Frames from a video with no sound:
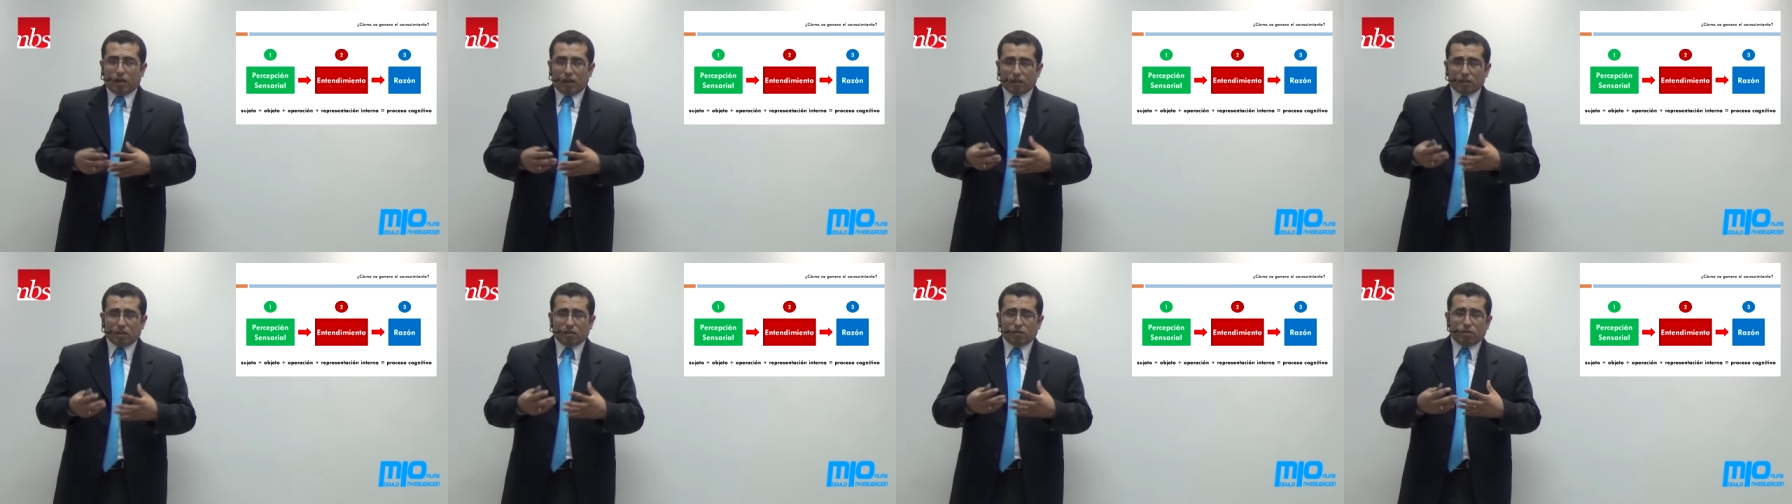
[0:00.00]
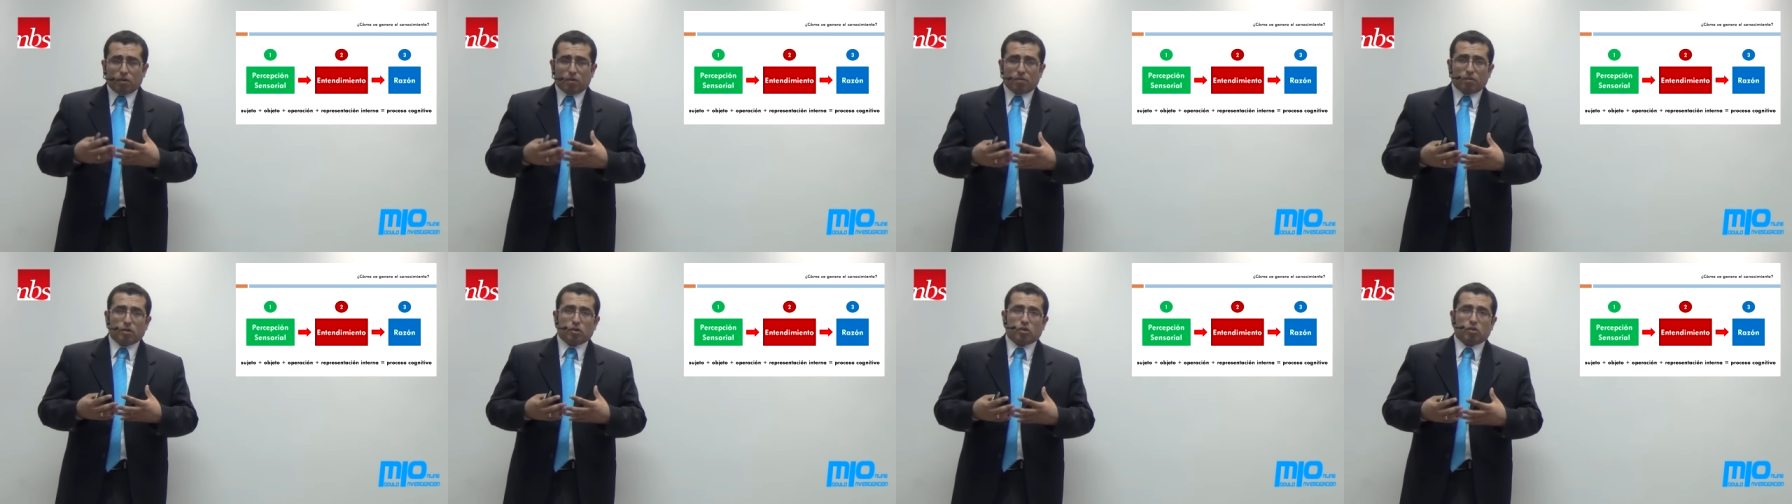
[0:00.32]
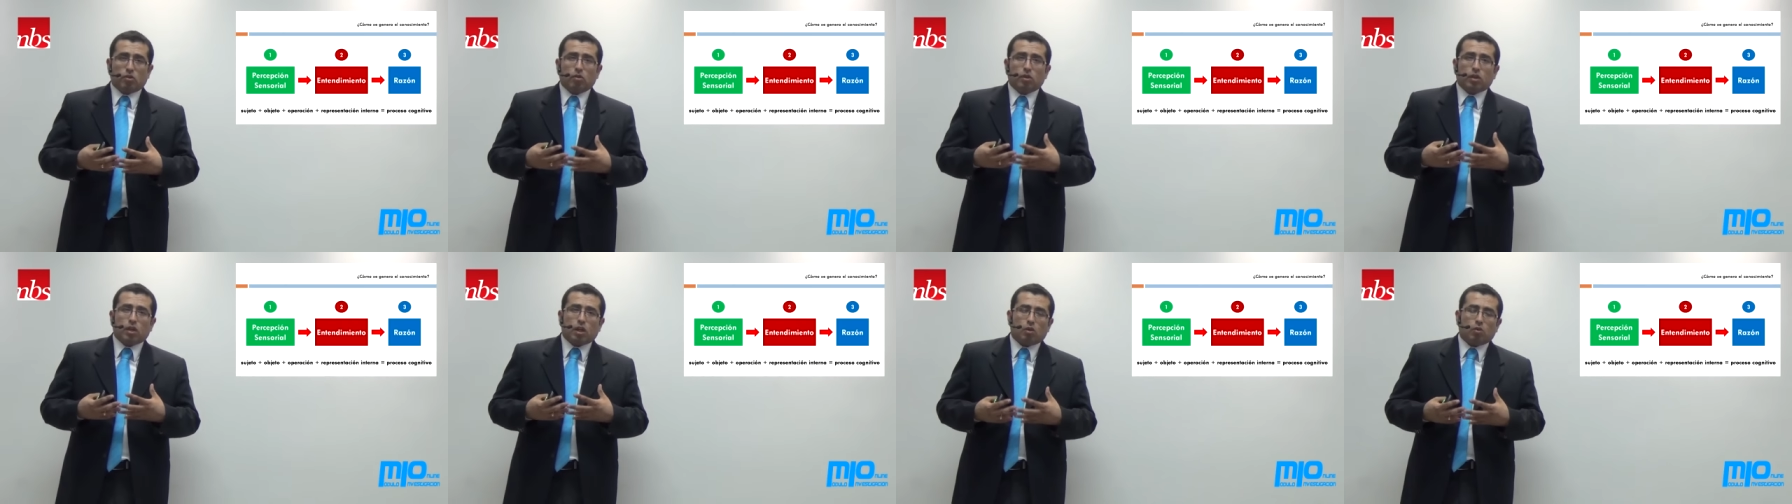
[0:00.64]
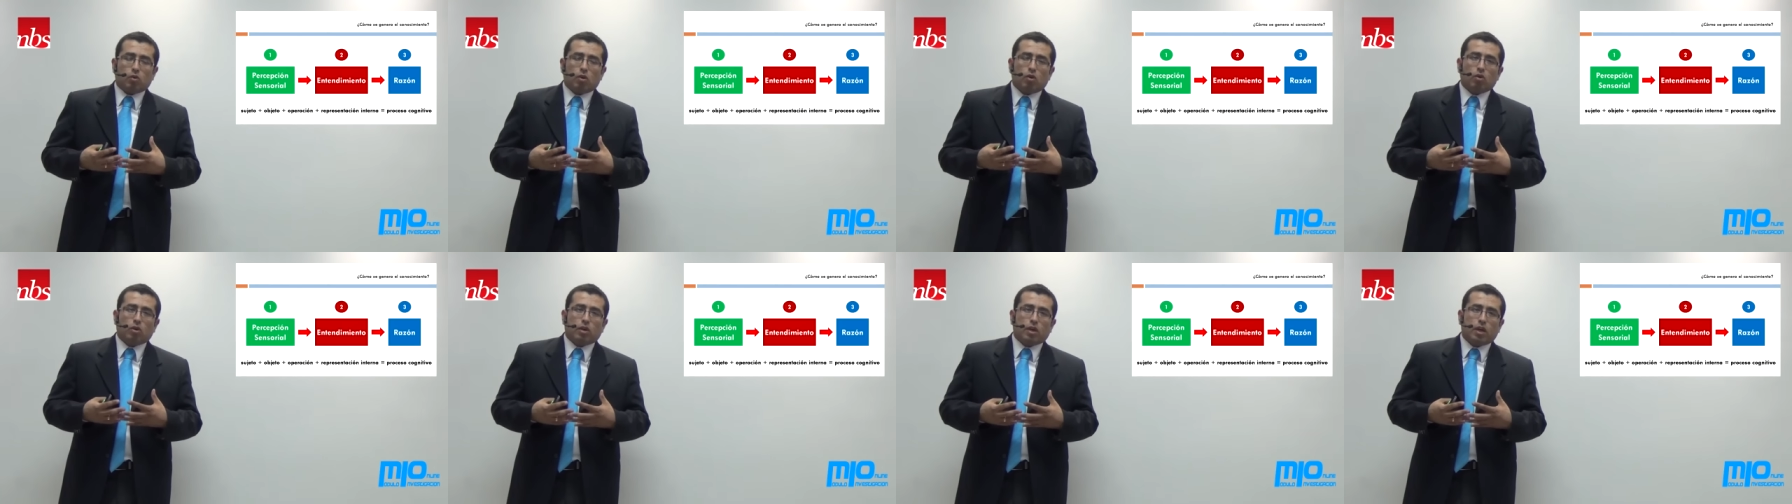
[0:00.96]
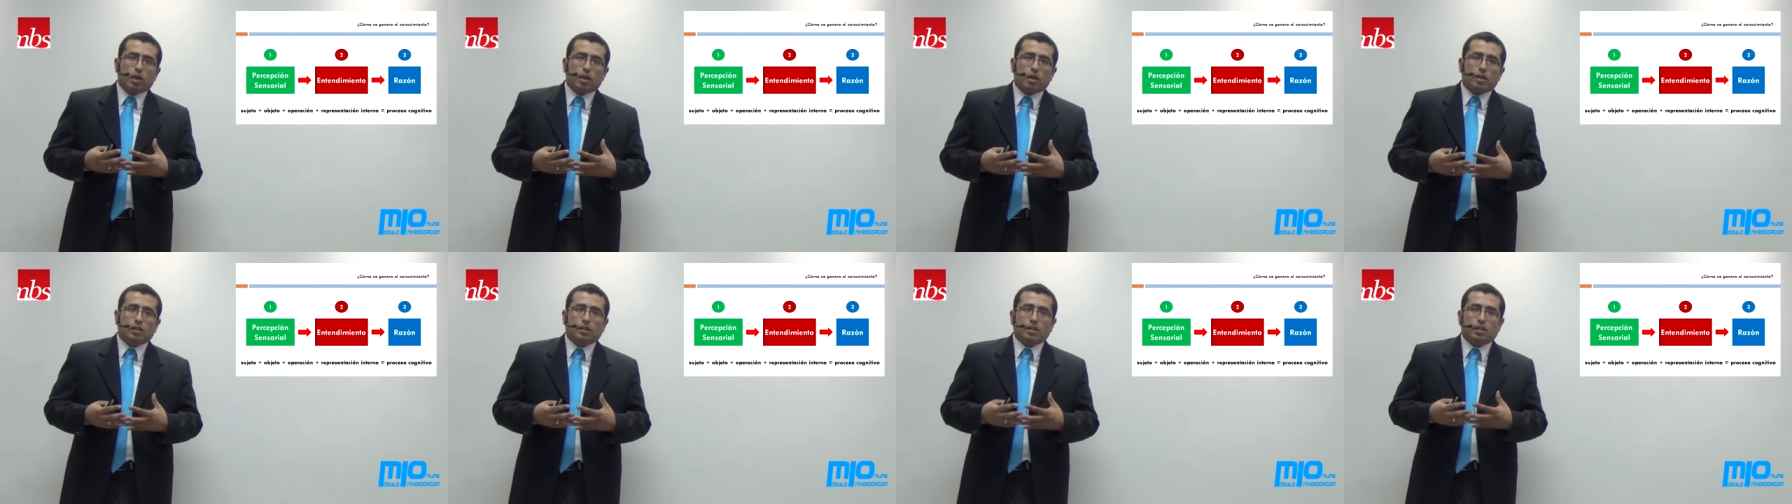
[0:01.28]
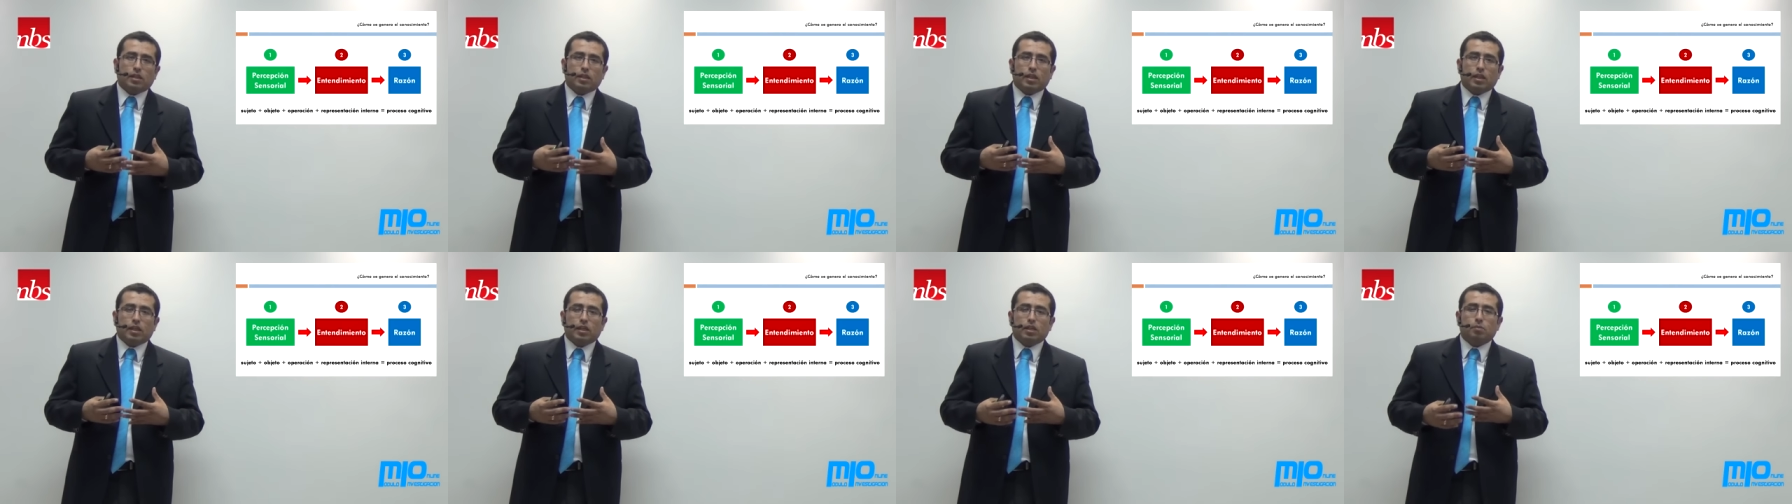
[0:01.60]
Esa información que luego que es
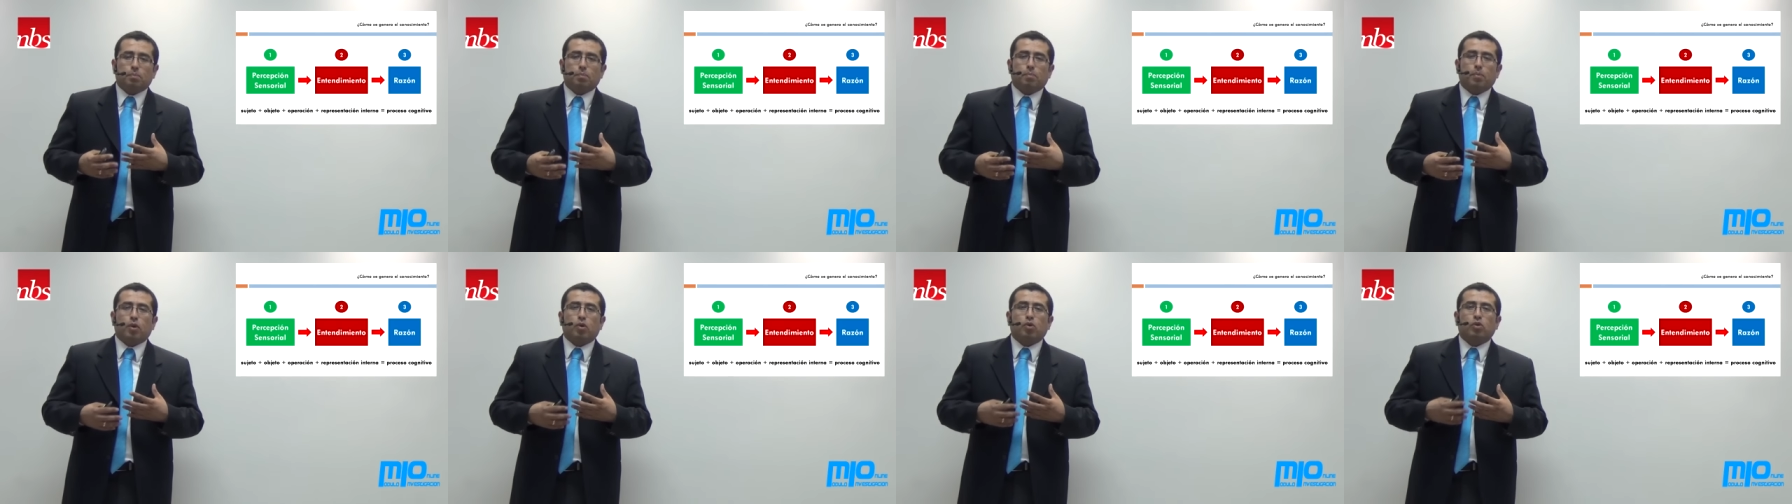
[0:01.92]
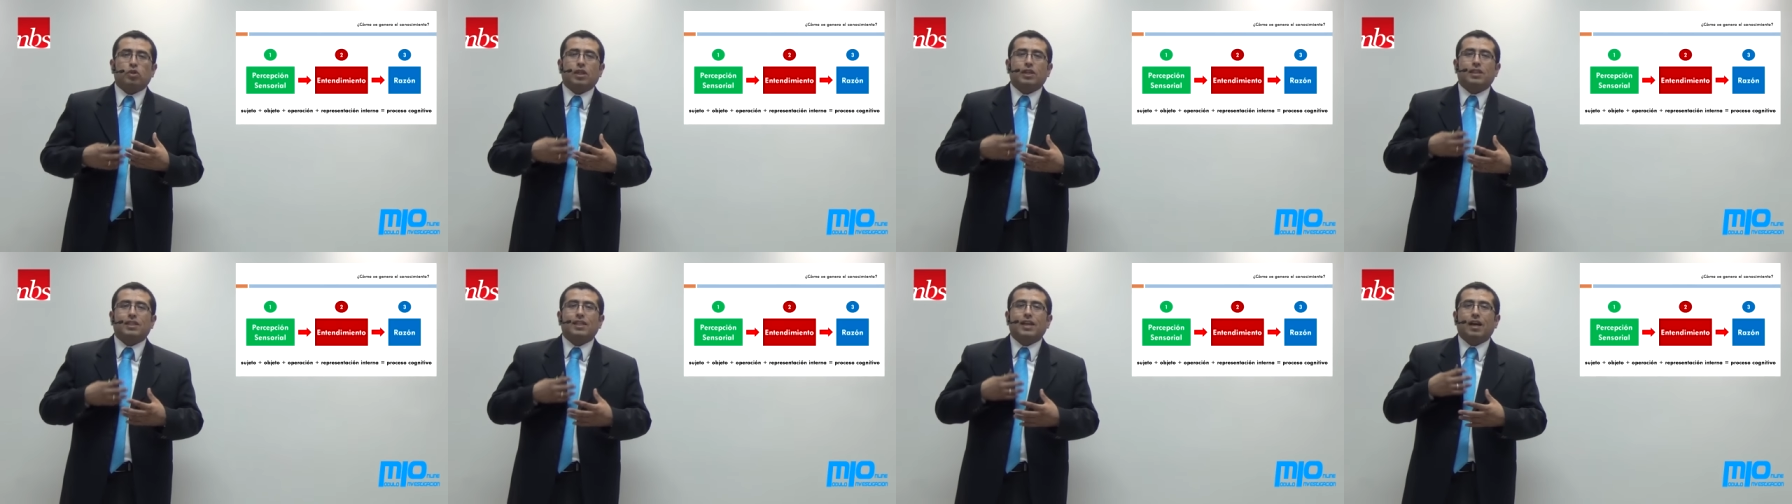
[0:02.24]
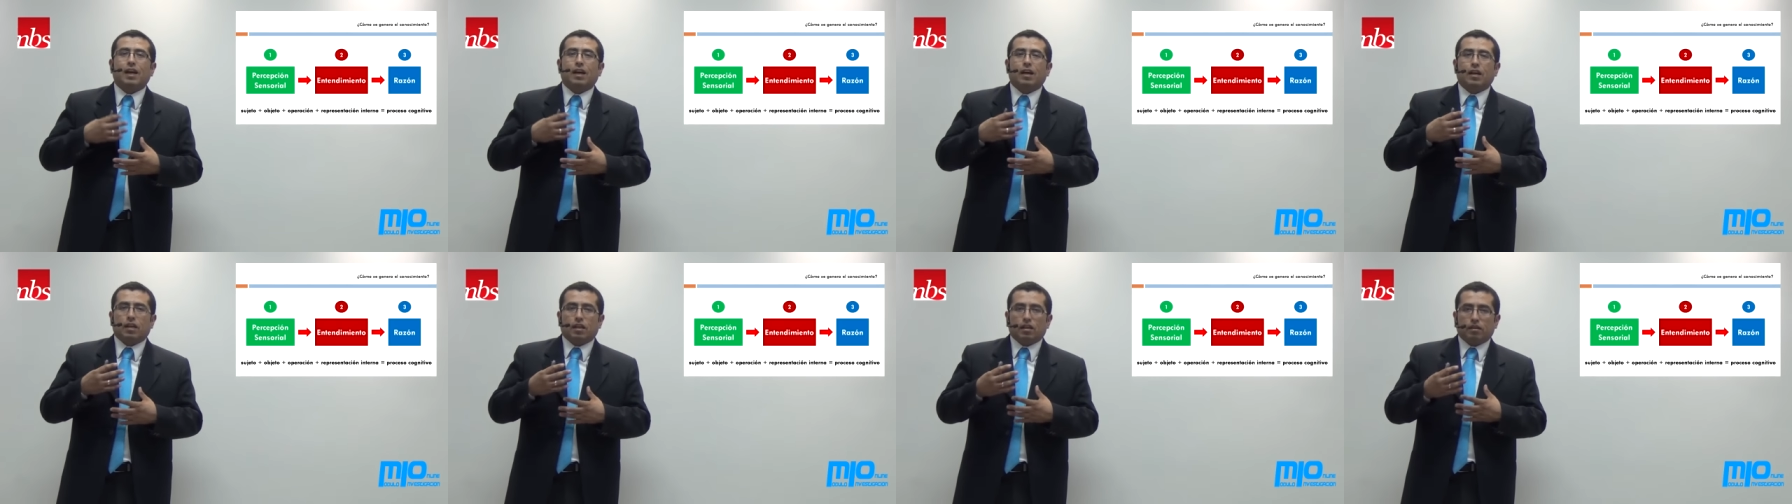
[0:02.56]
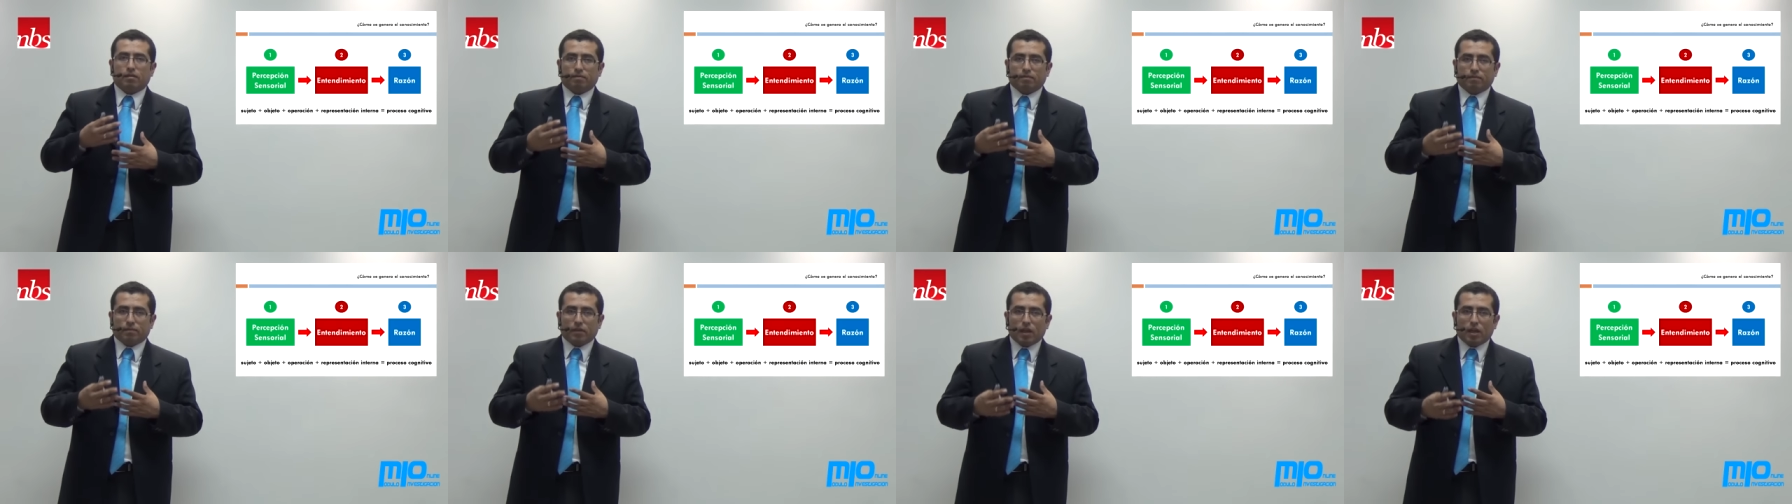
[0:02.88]
recibida es procesada,